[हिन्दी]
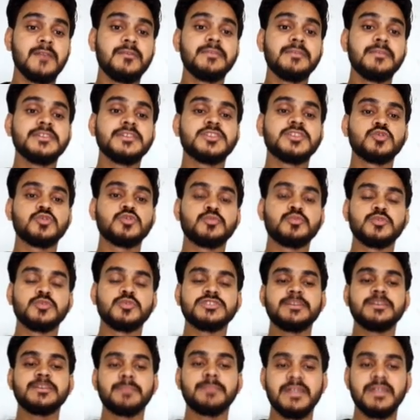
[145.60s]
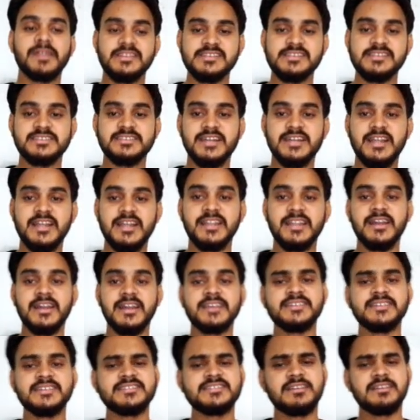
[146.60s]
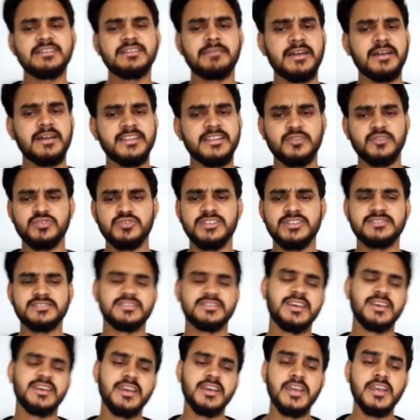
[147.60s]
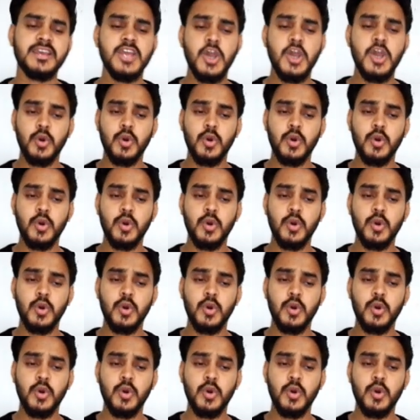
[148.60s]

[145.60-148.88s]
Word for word: विविध रूपों से परिचित कराना ये सामान्य उद्देश्य है